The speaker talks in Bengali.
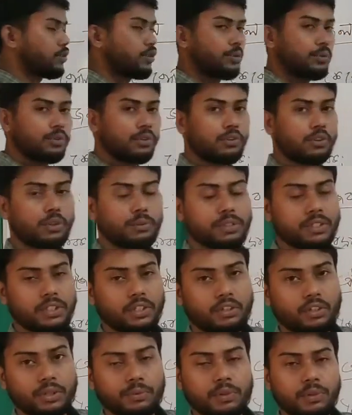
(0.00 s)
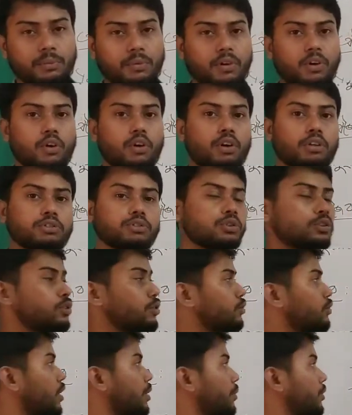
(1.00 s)
দ্রবণ ধরবে সেগুলোকে বলবো
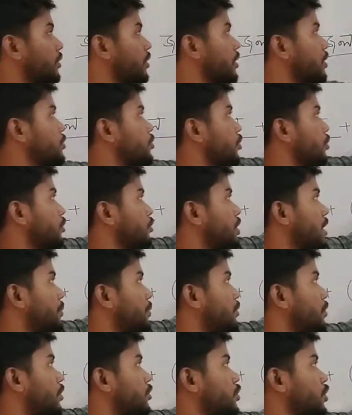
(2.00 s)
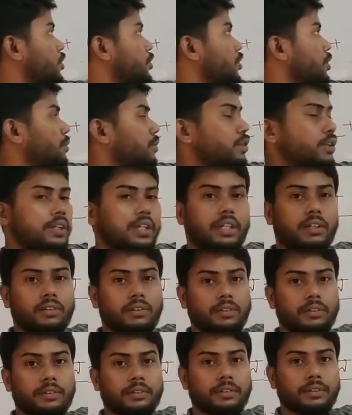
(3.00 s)
অজলীয় দ্রাবক তাহলে জলীয় দ্রাবক অজলীয় দ্রাবক হয়ে গেল
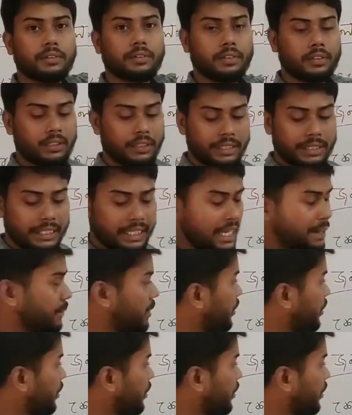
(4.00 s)
এবার